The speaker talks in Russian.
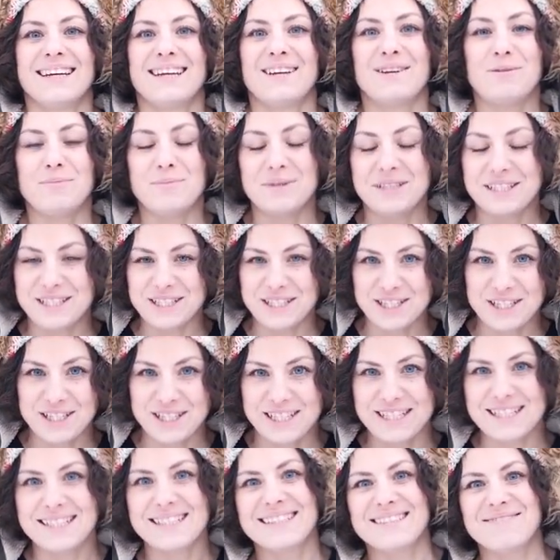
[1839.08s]
Любите
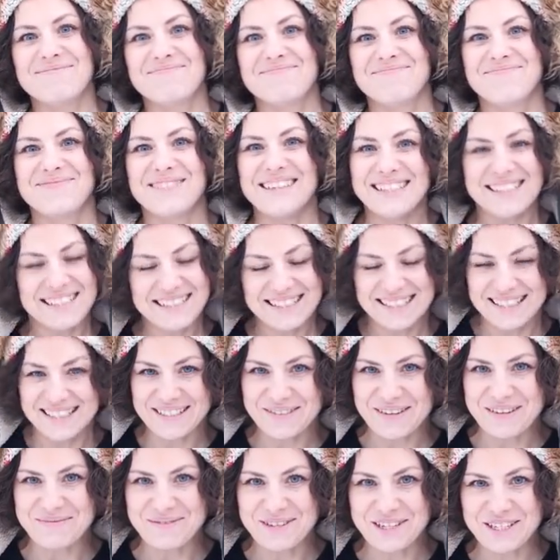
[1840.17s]
жизнь, идите к
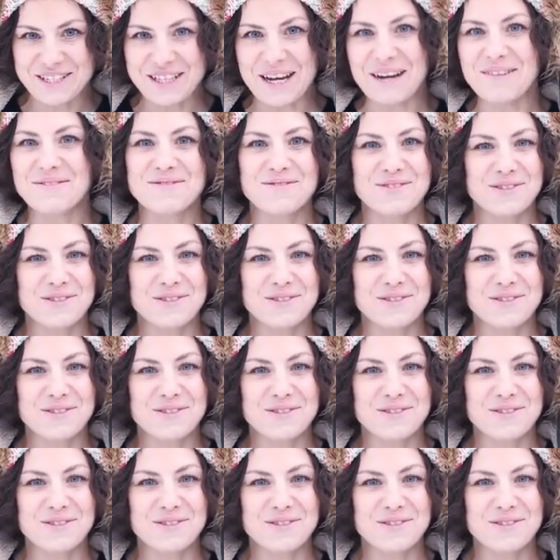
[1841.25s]
своим мечтам,